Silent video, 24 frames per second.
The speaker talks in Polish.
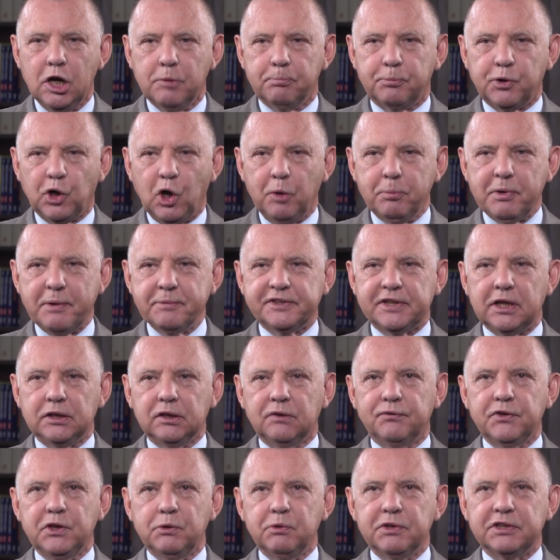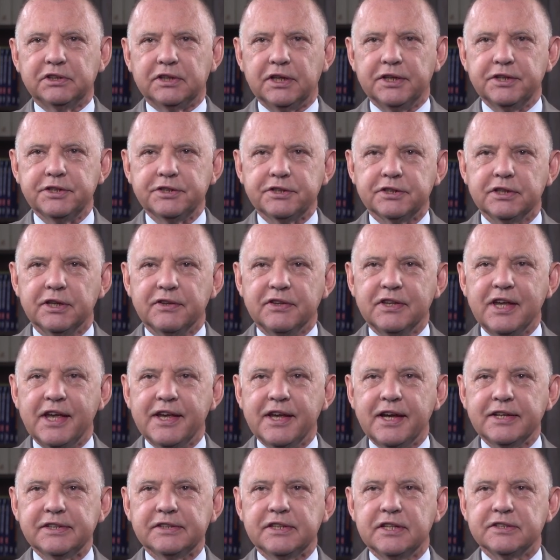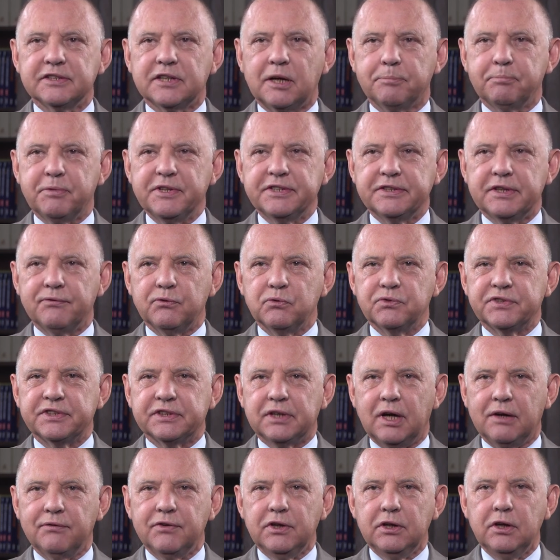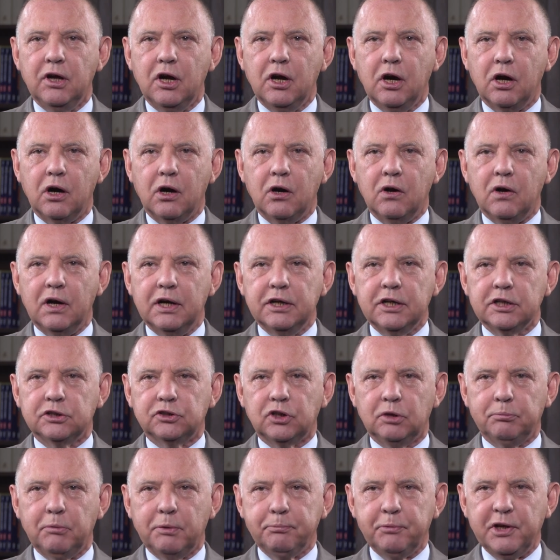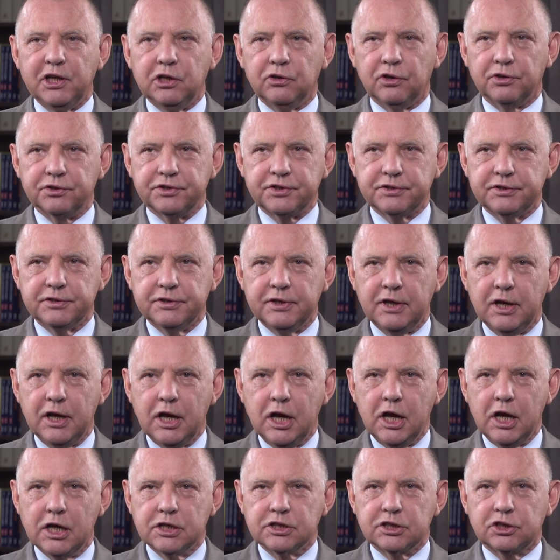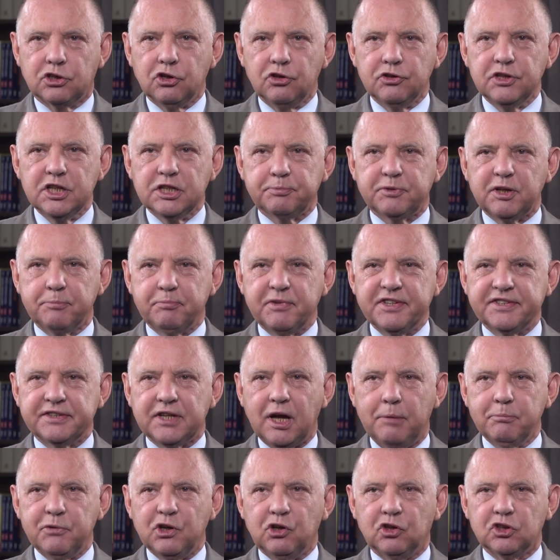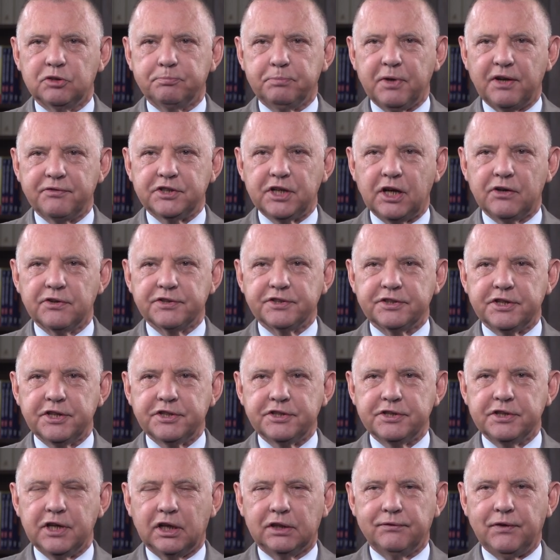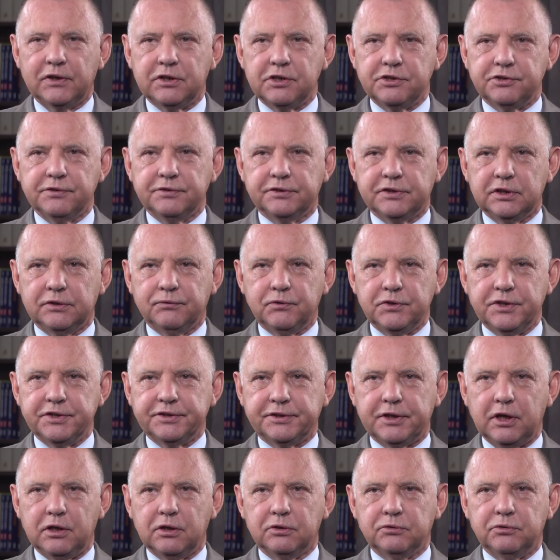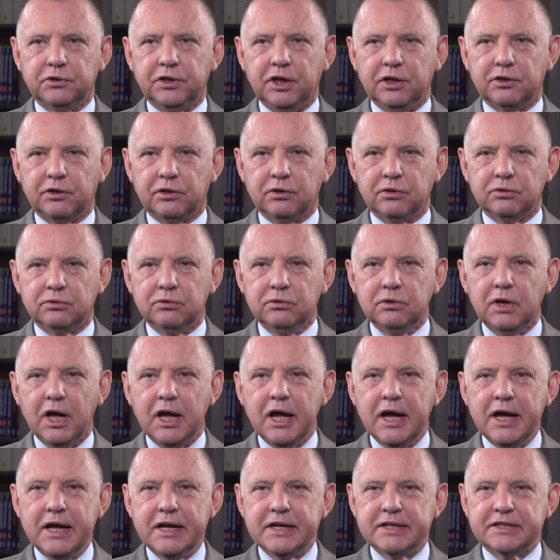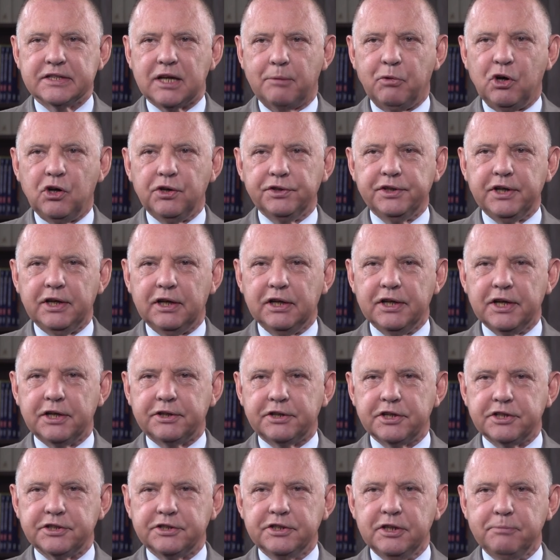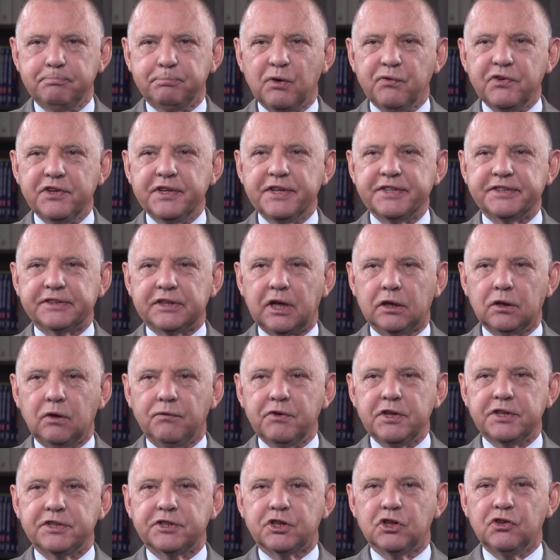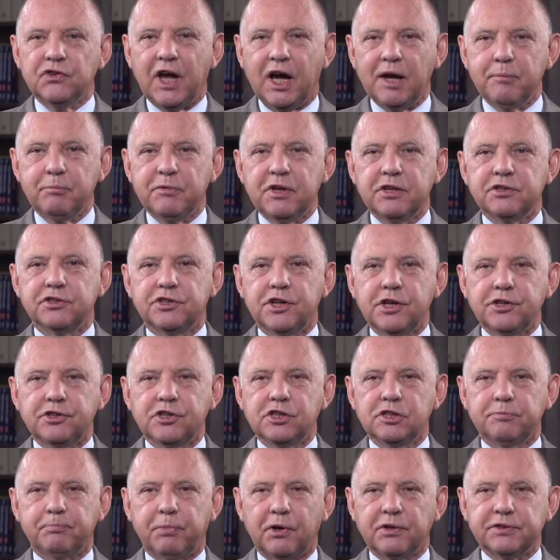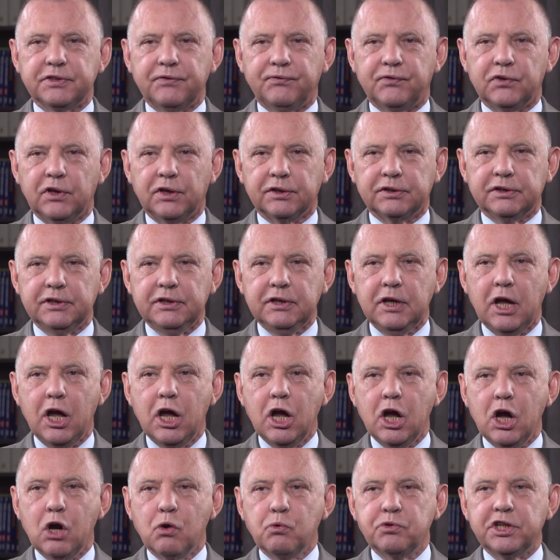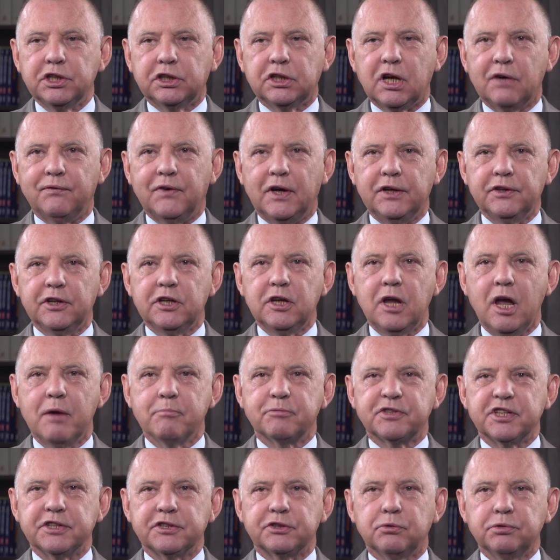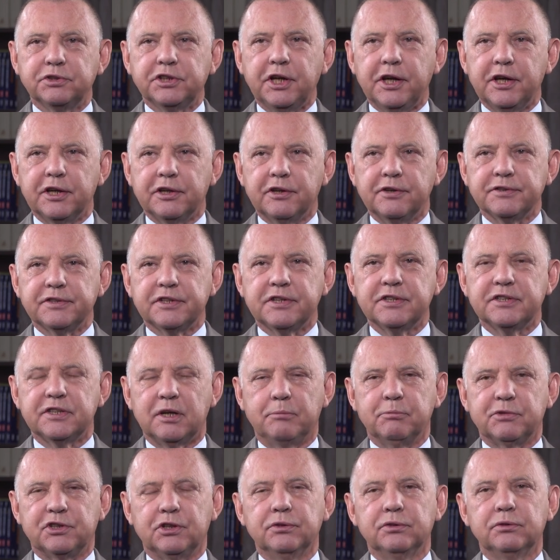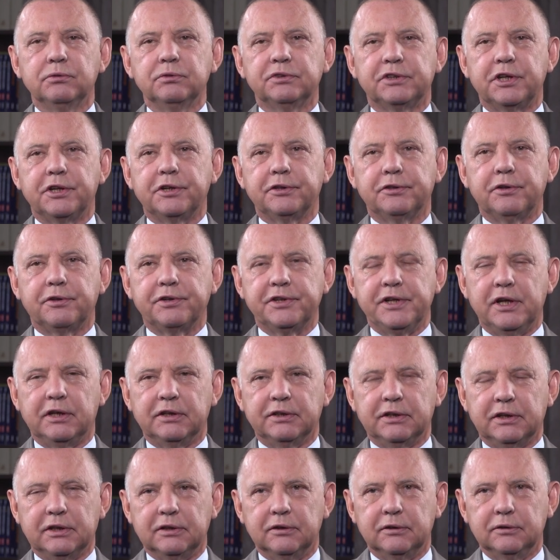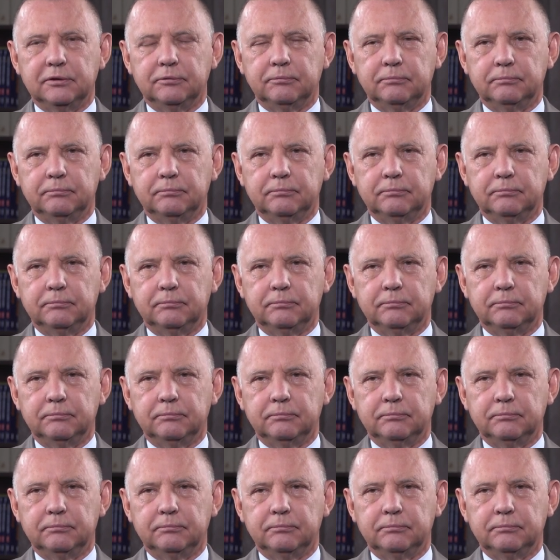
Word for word: Problem stanowiły też niejasne zapisy w ustawie o elektromobilności. Zgodnie z przepisami od 1 stycznia 2022 roku samochody elektryczne powinny stanowić co najmniej 10% floty użytkowanej przez duże jednostki samorządu terytorialnego.